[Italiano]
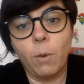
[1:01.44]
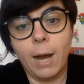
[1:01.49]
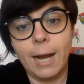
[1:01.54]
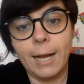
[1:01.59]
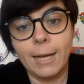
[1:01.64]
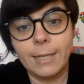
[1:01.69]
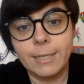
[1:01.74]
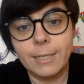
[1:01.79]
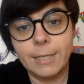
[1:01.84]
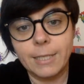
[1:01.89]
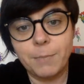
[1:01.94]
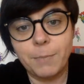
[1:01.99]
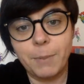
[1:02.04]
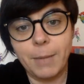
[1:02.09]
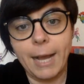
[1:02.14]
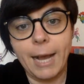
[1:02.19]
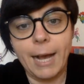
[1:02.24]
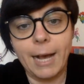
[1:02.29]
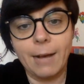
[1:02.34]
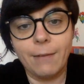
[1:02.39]
quale si
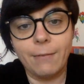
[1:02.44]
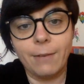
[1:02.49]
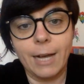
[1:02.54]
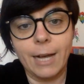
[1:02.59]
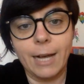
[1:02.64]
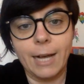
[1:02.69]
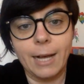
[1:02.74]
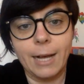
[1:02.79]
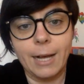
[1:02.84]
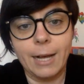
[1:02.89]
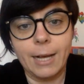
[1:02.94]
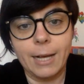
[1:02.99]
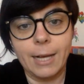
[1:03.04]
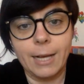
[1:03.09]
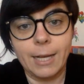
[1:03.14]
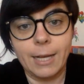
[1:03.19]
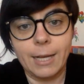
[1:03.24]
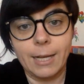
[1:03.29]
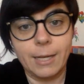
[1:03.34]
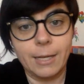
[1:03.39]

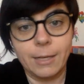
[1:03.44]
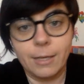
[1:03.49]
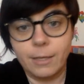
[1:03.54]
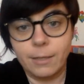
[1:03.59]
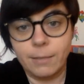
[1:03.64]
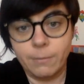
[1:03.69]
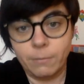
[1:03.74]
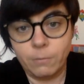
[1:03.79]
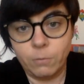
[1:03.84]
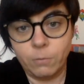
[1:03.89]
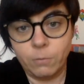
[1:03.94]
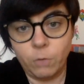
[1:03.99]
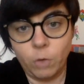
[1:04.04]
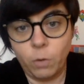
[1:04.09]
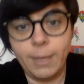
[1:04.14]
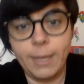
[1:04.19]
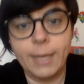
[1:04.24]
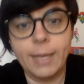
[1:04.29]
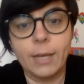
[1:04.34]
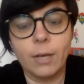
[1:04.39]
spiegava
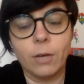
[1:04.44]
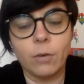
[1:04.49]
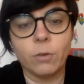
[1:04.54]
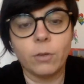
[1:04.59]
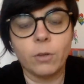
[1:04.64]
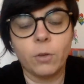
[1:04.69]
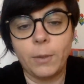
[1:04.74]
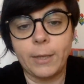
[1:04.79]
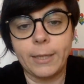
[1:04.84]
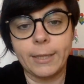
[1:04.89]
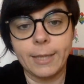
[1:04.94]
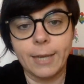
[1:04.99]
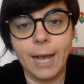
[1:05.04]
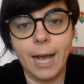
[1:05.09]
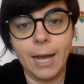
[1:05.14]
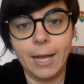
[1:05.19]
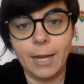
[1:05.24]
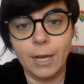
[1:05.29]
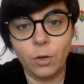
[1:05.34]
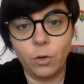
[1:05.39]
come, come
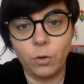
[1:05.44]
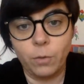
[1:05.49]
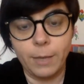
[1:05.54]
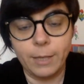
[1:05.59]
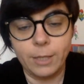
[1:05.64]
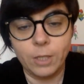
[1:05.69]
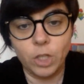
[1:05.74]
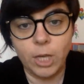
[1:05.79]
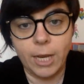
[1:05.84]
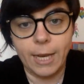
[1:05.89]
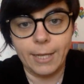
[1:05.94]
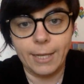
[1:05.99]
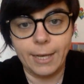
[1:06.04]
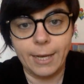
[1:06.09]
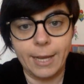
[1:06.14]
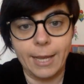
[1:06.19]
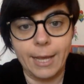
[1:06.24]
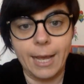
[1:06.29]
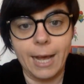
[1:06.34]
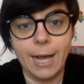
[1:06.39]
entrare, come
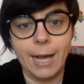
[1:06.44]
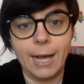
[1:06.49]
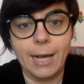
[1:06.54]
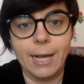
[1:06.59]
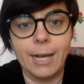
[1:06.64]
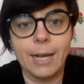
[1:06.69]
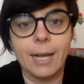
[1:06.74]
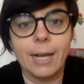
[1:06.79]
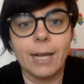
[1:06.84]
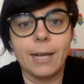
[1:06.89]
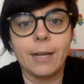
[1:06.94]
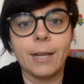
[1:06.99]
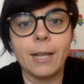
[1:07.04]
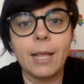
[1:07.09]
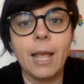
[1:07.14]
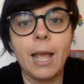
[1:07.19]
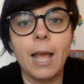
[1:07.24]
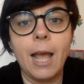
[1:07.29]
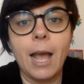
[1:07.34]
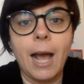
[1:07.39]
accedere a
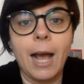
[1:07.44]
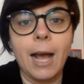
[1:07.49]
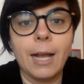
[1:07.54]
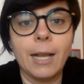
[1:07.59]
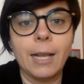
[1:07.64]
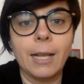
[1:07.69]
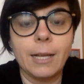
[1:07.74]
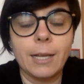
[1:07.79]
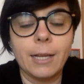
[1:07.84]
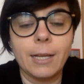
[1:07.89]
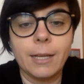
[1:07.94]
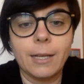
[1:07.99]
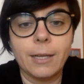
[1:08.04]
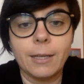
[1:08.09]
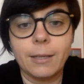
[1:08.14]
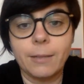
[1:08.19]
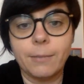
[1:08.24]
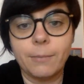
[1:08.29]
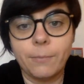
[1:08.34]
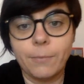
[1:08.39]

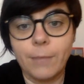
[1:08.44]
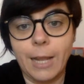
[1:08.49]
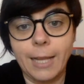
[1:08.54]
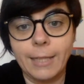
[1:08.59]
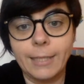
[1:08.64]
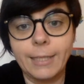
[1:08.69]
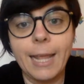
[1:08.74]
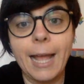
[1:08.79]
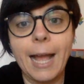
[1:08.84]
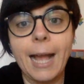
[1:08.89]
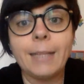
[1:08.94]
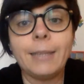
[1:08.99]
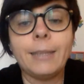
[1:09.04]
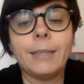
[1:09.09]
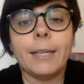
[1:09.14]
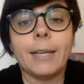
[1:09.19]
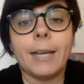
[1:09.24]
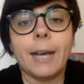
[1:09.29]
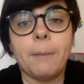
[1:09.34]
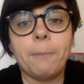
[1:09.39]
eh, alla
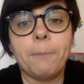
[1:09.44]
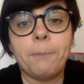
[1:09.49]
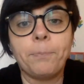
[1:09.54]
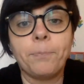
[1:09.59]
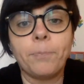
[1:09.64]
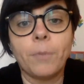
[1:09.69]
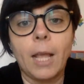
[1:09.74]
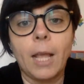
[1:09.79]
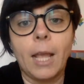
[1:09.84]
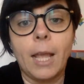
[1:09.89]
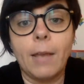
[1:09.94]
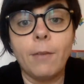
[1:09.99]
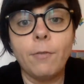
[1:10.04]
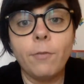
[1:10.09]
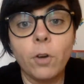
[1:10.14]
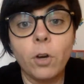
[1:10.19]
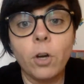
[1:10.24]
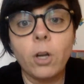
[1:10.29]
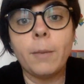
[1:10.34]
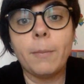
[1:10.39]
didattica e
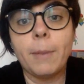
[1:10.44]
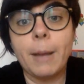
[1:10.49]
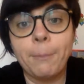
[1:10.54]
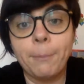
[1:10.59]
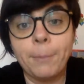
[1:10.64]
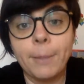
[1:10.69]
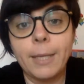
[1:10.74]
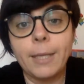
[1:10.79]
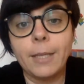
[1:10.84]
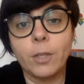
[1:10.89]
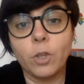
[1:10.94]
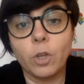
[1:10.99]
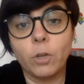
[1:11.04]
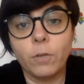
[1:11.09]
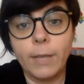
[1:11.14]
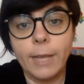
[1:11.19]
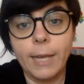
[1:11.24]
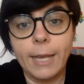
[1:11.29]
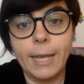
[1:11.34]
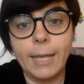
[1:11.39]
voi bambini
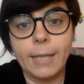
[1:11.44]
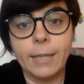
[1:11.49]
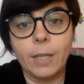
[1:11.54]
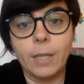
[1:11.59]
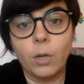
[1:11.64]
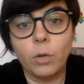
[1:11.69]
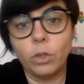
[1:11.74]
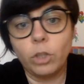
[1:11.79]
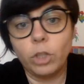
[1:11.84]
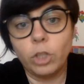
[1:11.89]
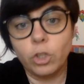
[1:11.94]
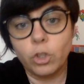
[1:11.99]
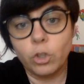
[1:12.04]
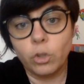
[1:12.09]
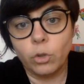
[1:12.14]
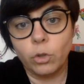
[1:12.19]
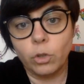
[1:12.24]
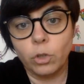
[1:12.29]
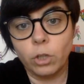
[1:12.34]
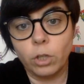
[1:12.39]
troverete ogni
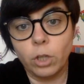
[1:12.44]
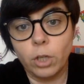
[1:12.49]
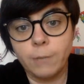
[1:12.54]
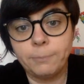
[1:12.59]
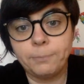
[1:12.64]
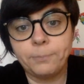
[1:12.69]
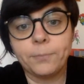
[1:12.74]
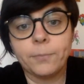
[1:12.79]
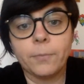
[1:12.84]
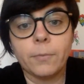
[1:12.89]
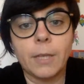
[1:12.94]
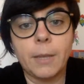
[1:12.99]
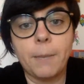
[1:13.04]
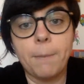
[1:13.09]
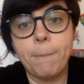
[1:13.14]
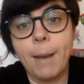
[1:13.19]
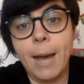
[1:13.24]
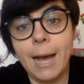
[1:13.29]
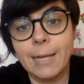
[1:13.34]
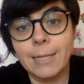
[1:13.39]
giorno,
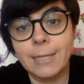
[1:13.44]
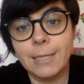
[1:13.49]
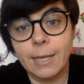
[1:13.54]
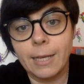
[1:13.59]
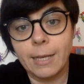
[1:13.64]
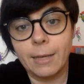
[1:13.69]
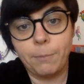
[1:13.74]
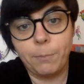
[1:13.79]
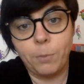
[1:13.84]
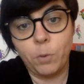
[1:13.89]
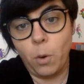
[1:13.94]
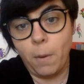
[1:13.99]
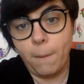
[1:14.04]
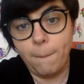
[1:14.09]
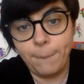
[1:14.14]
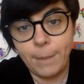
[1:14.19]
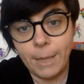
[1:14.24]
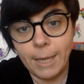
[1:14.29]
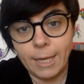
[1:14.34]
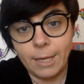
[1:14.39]
in base più
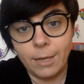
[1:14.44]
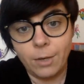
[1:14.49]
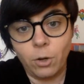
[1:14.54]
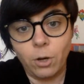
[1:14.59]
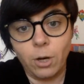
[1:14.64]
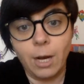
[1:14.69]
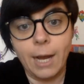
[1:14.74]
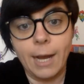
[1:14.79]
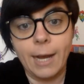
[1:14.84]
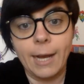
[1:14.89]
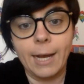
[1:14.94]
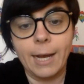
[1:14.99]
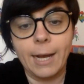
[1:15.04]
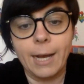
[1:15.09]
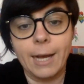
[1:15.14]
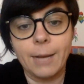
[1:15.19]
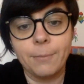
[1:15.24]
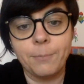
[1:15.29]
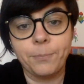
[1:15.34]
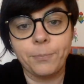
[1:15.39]
o meno
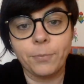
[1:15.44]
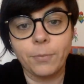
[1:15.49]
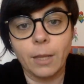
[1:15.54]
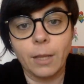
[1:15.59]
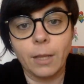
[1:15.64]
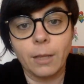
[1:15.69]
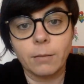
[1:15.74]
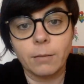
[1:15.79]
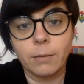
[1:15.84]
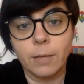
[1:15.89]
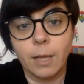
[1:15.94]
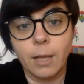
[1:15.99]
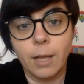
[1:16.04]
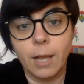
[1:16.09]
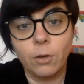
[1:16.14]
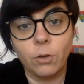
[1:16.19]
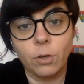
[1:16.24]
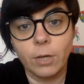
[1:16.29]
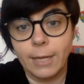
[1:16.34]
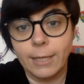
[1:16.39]
a, mm,
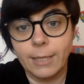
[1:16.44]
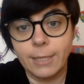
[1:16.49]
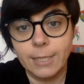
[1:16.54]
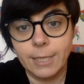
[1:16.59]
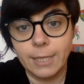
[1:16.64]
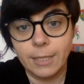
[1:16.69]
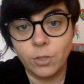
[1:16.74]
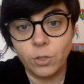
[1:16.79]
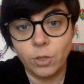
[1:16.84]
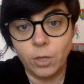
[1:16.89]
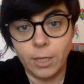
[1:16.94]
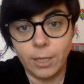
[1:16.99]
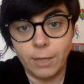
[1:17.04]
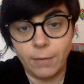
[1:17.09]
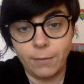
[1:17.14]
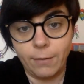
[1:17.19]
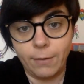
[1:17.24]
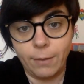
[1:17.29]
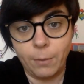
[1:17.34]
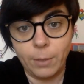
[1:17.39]
all'organizzazione che
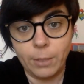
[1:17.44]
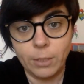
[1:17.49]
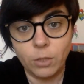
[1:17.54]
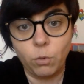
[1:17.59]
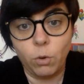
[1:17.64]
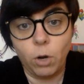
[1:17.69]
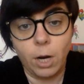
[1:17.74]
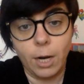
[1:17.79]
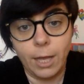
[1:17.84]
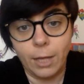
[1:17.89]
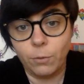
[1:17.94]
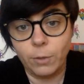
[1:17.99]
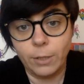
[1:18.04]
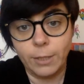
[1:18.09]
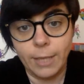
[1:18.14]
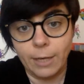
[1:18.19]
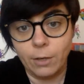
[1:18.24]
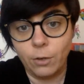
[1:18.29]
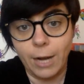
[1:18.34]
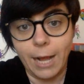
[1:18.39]
avevamo a scuola,
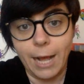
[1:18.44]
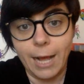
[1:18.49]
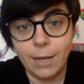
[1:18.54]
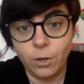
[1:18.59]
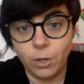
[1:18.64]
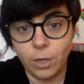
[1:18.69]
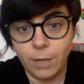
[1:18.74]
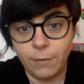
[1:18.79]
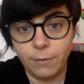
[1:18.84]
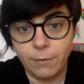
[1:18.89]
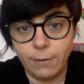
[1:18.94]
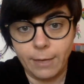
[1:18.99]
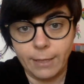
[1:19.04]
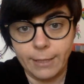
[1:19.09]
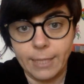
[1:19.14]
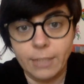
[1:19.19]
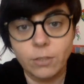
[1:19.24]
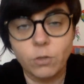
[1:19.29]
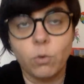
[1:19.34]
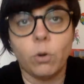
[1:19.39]
quindi all'orario che
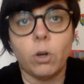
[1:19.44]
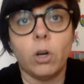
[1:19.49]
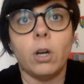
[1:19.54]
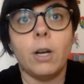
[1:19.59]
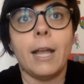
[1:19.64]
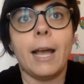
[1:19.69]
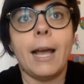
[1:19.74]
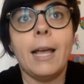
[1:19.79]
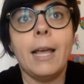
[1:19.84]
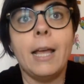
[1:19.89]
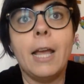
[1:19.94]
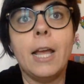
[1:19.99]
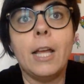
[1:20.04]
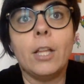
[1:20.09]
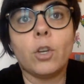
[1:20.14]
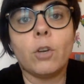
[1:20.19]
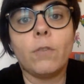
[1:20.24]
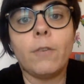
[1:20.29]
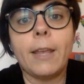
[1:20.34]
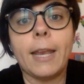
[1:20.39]
avevate a scuola,
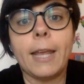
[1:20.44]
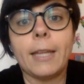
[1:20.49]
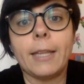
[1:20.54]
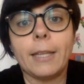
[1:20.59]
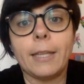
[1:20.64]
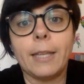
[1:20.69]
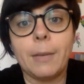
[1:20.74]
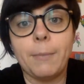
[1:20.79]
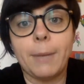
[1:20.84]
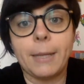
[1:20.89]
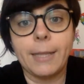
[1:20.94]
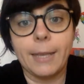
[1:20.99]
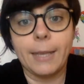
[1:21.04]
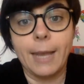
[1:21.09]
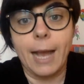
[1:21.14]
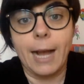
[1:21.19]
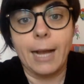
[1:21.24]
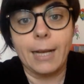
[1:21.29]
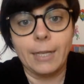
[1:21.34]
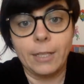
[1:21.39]
troverete del
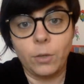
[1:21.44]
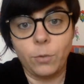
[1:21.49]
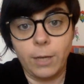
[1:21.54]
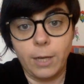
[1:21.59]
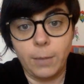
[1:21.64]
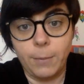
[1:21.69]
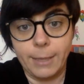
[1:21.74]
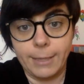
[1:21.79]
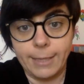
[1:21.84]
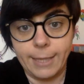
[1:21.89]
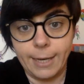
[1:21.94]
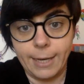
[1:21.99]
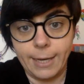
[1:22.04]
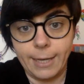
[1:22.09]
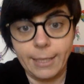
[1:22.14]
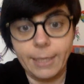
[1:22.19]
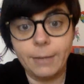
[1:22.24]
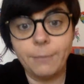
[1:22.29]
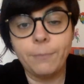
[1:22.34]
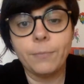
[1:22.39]
materiale di quelle
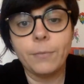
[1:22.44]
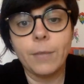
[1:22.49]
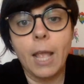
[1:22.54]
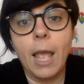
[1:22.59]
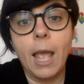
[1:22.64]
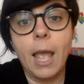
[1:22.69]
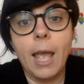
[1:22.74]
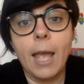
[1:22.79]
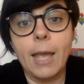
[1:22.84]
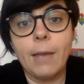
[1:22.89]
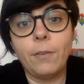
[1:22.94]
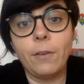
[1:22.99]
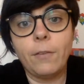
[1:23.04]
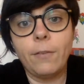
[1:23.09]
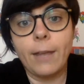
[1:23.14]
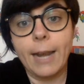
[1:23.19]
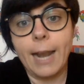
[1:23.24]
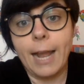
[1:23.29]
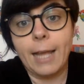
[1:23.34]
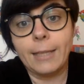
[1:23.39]
materie lì e vi
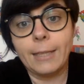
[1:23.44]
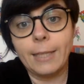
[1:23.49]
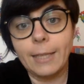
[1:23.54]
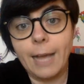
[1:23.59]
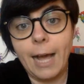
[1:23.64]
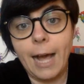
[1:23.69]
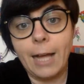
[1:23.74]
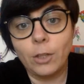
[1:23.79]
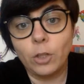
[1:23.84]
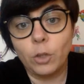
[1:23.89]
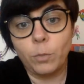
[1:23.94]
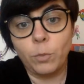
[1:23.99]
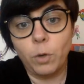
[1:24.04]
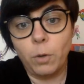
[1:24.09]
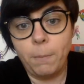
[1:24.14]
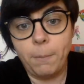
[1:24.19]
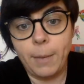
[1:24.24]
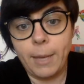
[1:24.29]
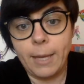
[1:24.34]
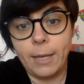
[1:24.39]
verrà indicato
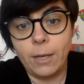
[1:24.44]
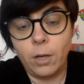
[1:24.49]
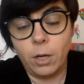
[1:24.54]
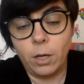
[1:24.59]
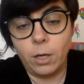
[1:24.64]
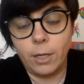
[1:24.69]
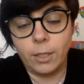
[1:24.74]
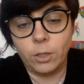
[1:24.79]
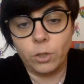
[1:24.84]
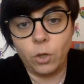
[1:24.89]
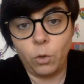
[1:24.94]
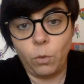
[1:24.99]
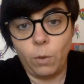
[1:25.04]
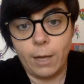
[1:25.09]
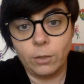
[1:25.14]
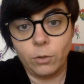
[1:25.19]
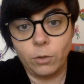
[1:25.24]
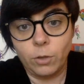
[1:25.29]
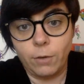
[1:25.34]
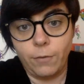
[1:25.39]
più o meno entro
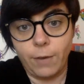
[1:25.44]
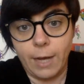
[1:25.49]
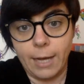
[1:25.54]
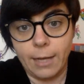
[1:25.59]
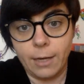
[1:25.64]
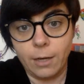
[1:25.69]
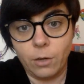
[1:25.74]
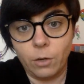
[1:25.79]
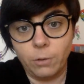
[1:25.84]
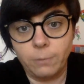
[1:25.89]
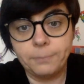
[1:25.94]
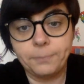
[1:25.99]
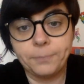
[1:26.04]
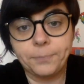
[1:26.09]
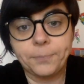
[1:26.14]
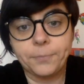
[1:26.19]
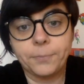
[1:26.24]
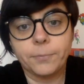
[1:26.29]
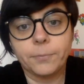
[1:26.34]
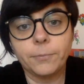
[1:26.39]
quando rifarlo
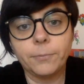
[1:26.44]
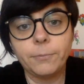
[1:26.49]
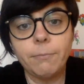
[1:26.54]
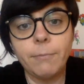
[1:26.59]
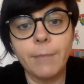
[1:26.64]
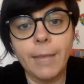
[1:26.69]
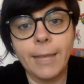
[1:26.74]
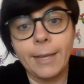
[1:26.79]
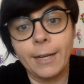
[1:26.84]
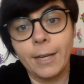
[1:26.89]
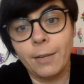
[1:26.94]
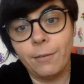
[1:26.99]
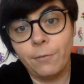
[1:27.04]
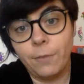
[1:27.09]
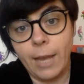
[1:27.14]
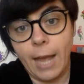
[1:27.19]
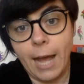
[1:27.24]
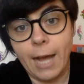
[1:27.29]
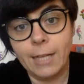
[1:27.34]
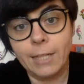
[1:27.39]
e
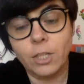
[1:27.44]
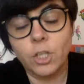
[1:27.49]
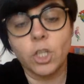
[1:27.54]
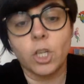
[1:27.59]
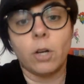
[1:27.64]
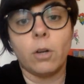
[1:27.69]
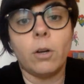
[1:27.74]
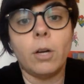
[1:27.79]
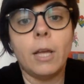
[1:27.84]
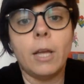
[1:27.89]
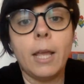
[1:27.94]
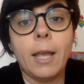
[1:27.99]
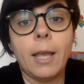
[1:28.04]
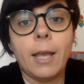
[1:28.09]
rinviarcelo.